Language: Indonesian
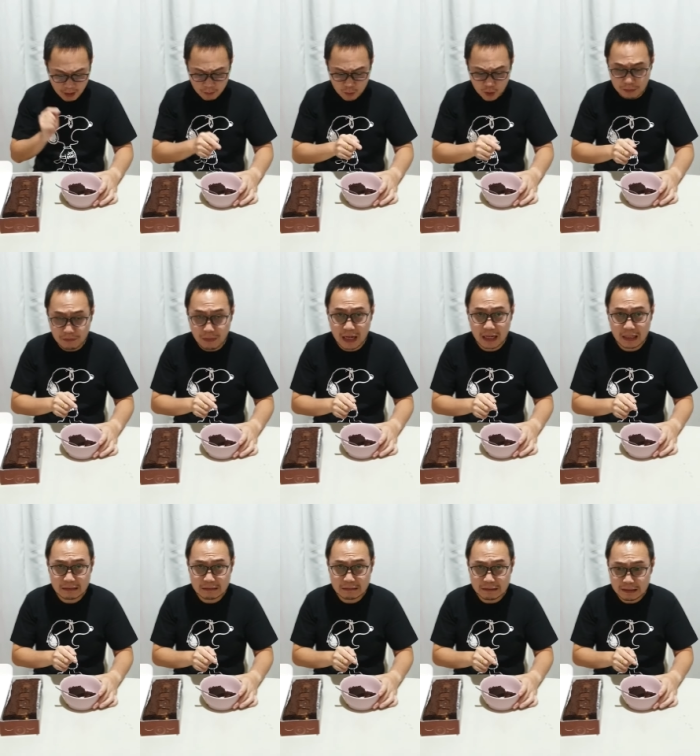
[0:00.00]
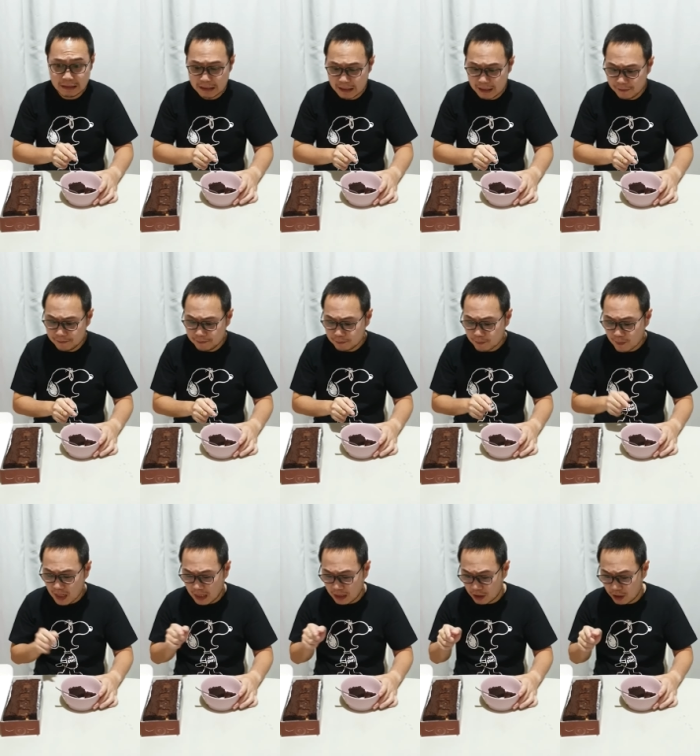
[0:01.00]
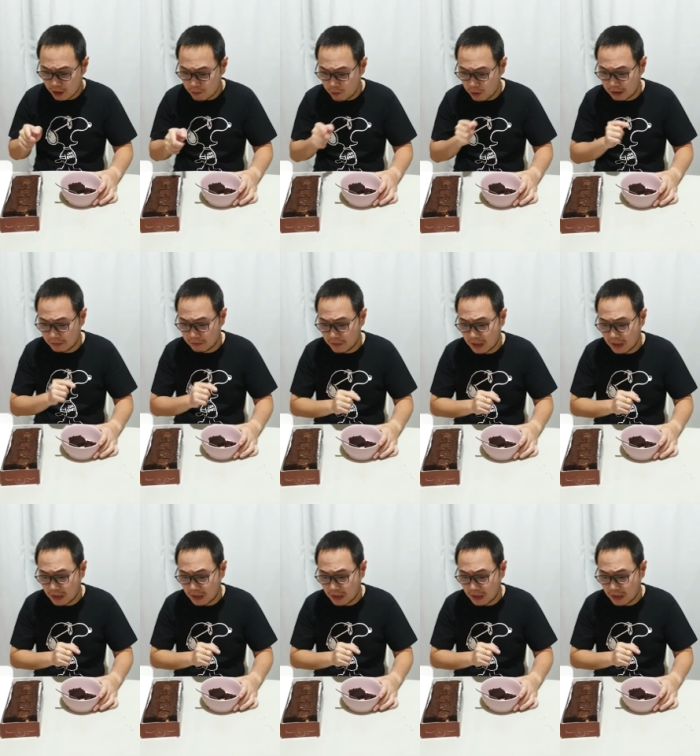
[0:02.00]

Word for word: buat makan sendiri atau buat